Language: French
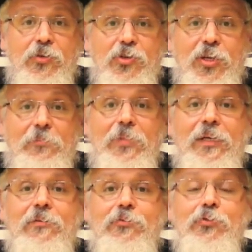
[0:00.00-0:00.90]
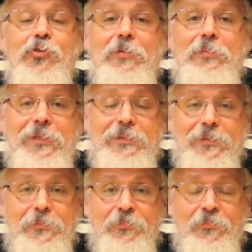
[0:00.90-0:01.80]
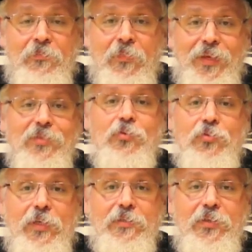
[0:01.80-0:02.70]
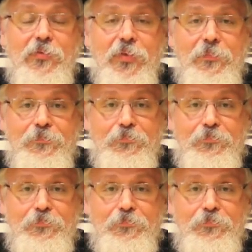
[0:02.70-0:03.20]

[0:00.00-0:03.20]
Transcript: Shabbat de Shabbat. Qu'est-ce que cela signifie